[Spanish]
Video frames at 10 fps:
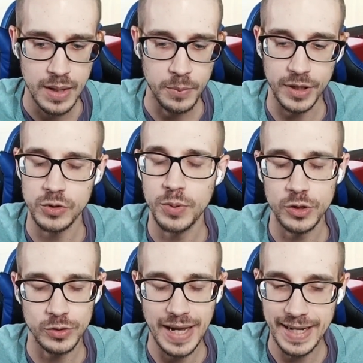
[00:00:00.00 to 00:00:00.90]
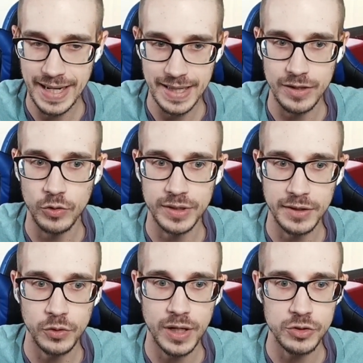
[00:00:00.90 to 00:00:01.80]
porque es un proyecto tan grande y tengo
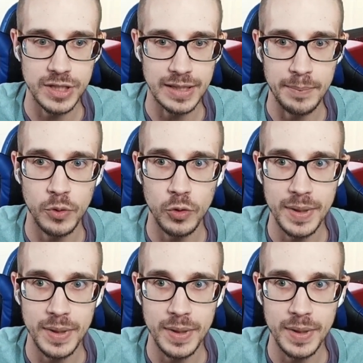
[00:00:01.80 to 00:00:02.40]
tanto caos que tampoco